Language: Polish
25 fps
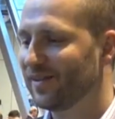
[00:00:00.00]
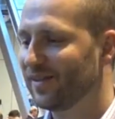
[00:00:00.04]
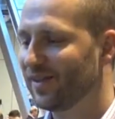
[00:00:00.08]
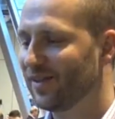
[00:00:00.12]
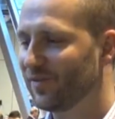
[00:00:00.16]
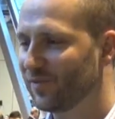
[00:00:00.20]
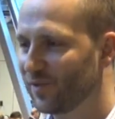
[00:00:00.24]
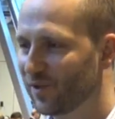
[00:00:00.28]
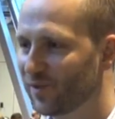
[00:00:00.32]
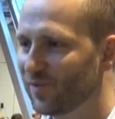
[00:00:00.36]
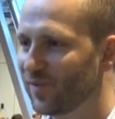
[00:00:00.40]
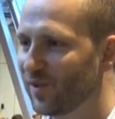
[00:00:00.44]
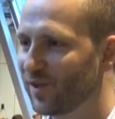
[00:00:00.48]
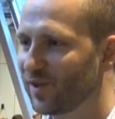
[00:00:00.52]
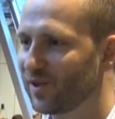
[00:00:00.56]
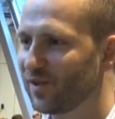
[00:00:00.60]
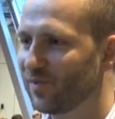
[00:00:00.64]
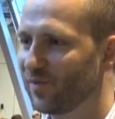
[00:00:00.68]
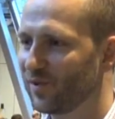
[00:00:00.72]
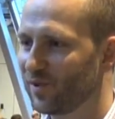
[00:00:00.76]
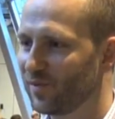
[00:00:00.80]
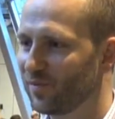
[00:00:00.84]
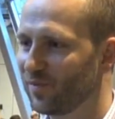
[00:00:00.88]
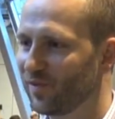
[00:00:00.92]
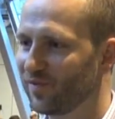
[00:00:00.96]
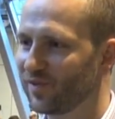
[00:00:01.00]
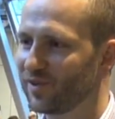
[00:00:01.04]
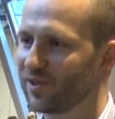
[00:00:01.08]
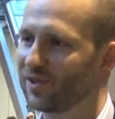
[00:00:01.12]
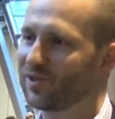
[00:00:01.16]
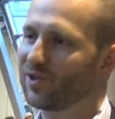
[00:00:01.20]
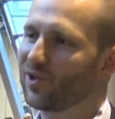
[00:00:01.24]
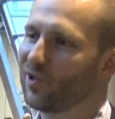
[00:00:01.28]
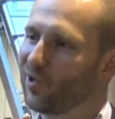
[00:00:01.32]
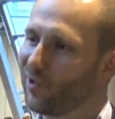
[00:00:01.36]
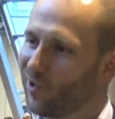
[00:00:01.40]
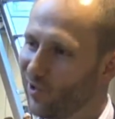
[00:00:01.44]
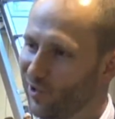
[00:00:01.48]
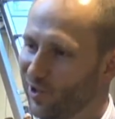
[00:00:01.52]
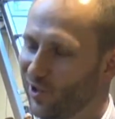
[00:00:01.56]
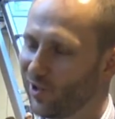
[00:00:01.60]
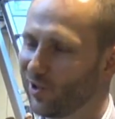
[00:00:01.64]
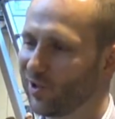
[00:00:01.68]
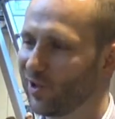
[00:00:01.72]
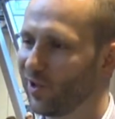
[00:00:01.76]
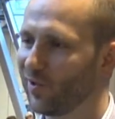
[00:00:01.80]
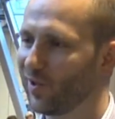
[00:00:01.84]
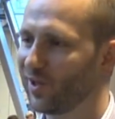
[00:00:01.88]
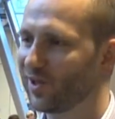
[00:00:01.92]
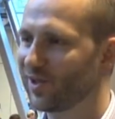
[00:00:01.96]
i w którym momencie możemy powiedzieć
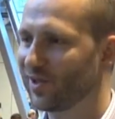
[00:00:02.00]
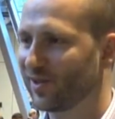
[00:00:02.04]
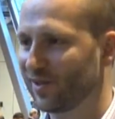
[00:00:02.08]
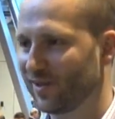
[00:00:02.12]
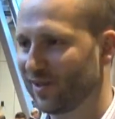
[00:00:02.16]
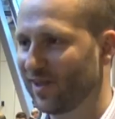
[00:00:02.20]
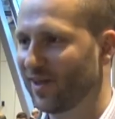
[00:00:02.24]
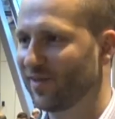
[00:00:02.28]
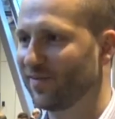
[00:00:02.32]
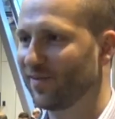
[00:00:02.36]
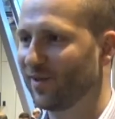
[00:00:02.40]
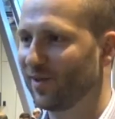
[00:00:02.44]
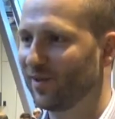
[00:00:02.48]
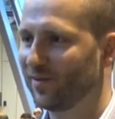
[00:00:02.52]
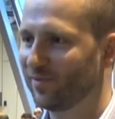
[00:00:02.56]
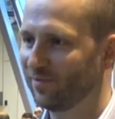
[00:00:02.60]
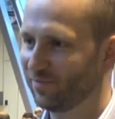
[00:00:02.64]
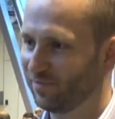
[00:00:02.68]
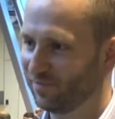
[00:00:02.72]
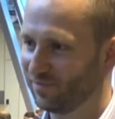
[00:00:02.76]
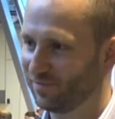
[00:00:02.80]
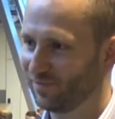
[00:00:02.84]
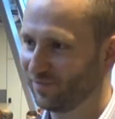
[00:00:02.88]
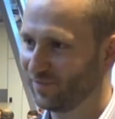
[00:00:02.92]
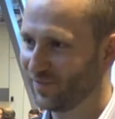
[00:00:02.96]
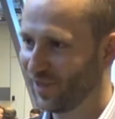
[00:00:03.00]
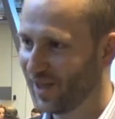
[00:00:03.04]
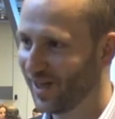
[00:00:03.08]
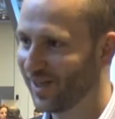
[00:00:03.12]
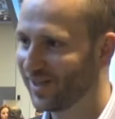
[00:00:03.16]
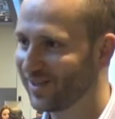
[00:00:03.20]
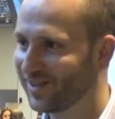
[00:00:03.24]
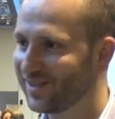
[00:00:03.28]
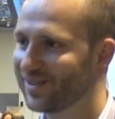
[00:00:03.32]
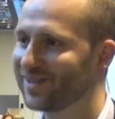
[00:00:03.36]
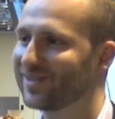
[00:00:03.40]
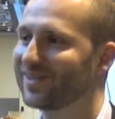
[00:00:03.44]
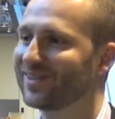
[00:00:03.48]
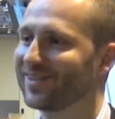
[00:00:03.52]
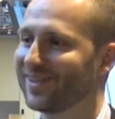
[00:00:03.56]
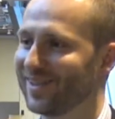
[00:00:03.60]
osiągnąłeś level 5,